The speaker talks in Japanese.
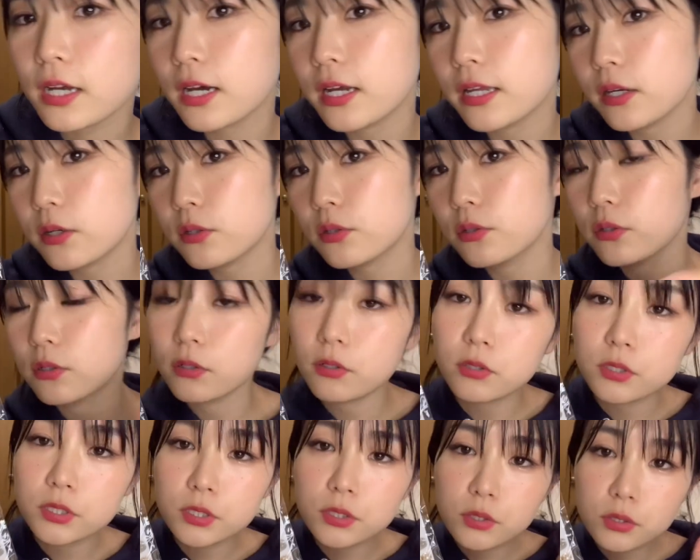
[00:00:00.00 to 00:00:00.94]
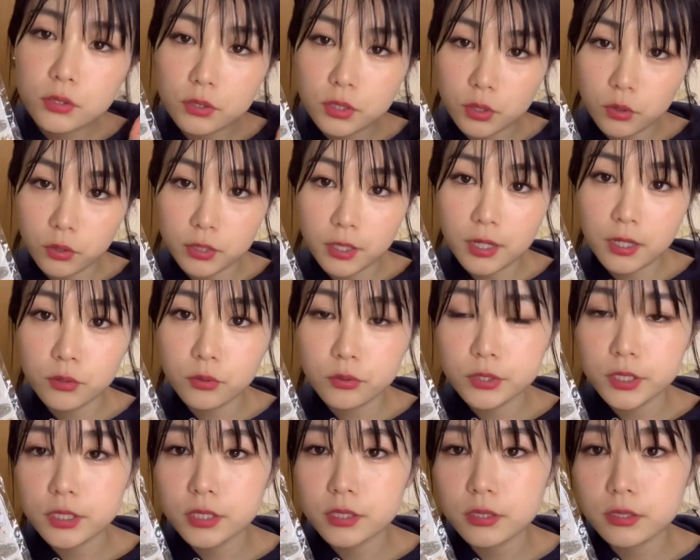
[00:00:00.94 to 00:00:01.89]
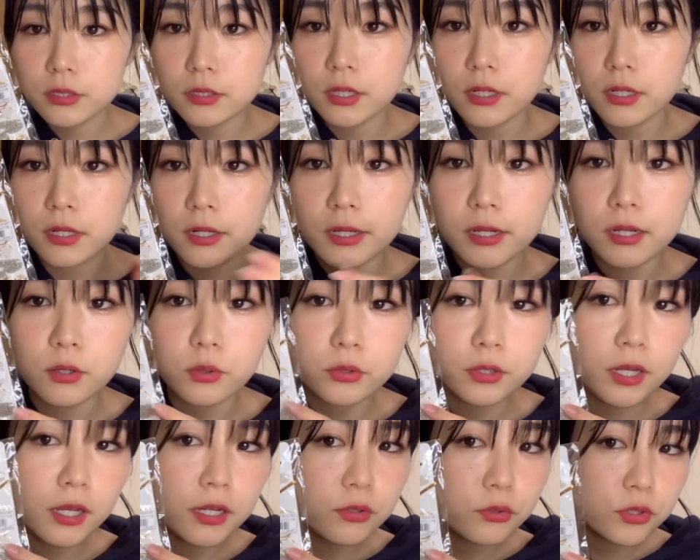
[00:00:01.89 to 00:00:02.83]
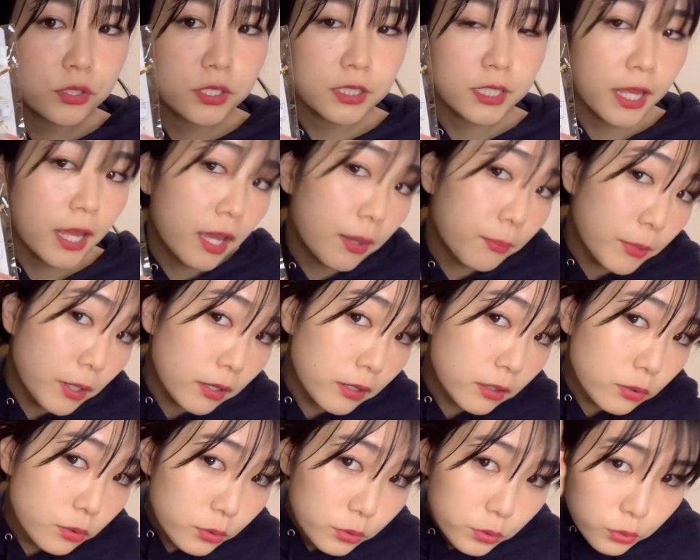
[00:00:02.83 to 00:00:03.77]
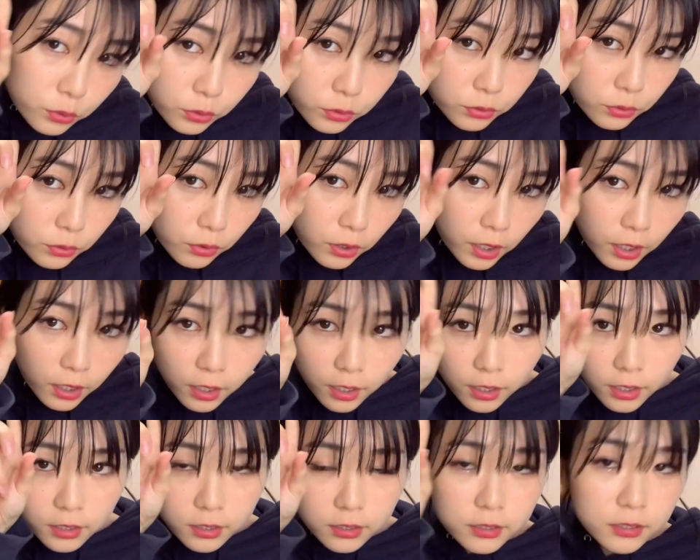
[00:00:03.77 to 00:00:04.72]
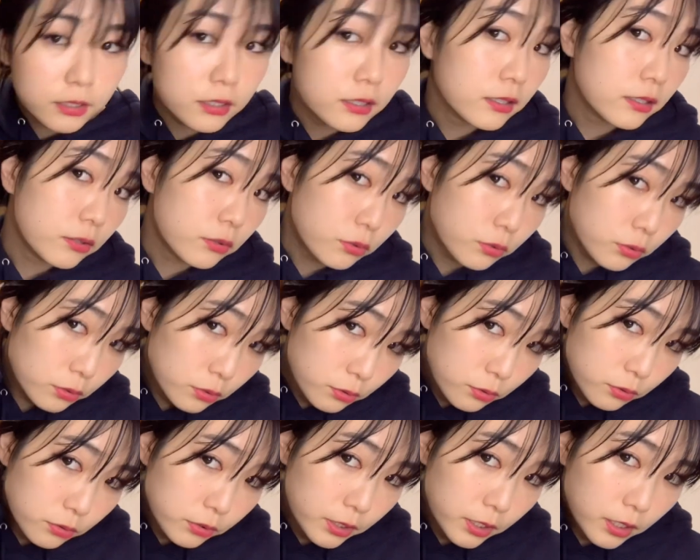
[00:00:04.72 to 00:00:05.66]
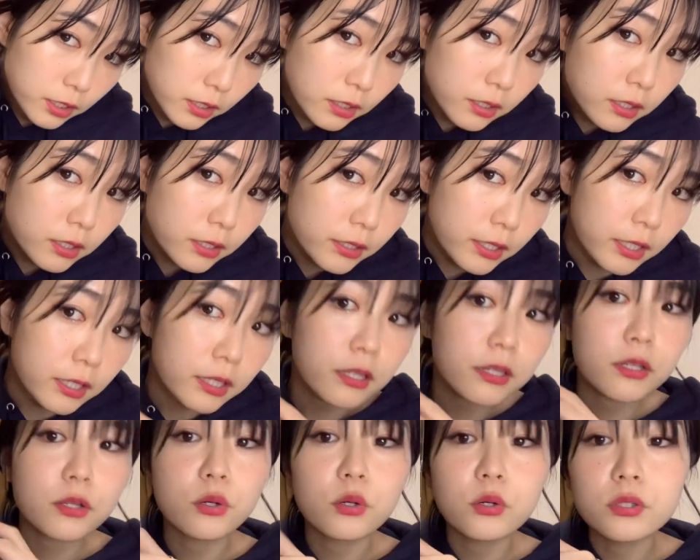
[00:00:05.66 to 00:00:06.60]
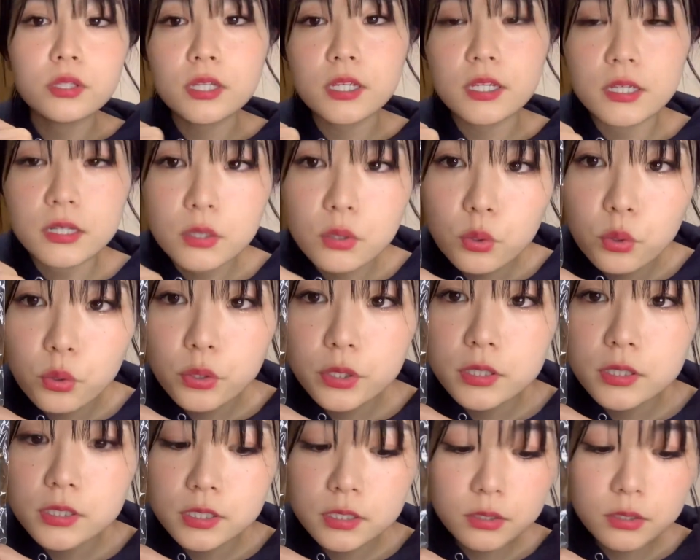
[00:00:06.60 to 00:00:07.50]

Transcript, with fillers: んかよくお仕事でお団子にするから、お団子して、まあ、こういうとことか、こういうとこにできるように、こいつ